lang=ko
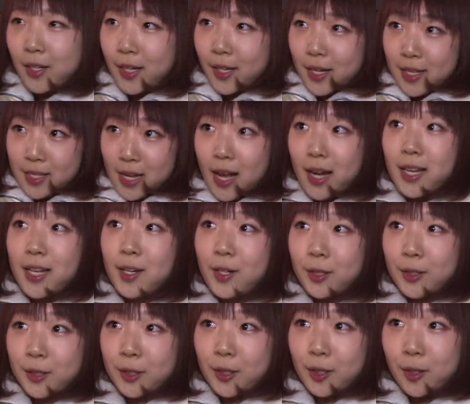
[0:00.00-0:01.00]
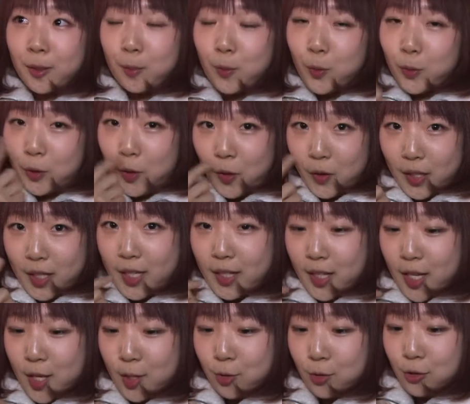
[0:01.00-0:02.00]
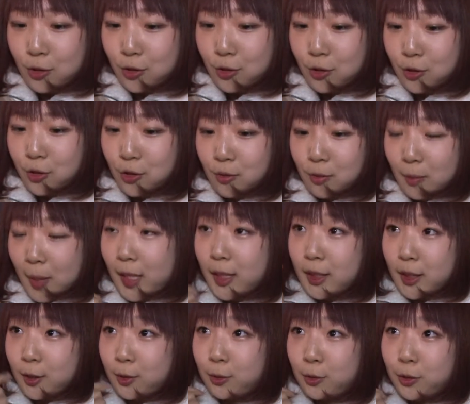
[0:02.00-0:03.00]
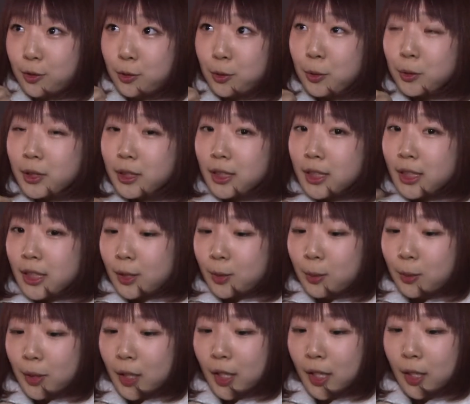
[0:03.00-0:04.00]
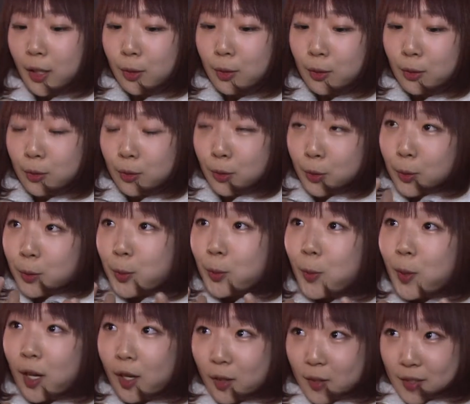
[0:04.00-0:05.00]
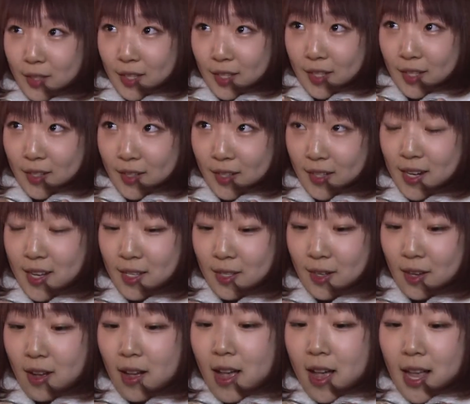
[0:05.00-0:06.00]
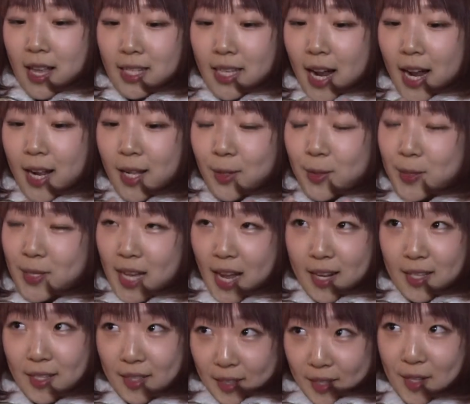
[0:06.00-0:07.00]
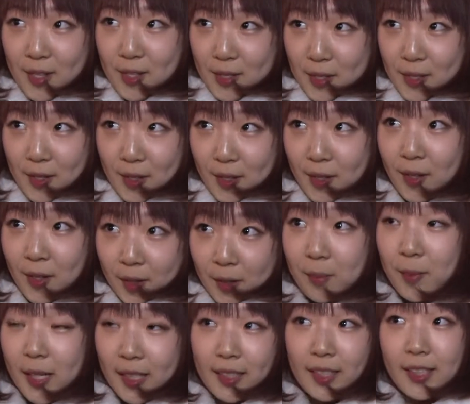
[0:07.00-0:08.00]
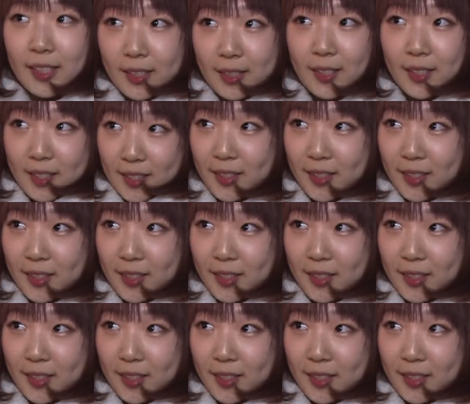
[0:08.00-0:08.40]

되게 잘 익어서 목 음. 넘길 때도 음. 맛있고 네. 꽁치도 되게 통통하거든요. 그래서 살도 잘 느껴져서 음. 맛있어요.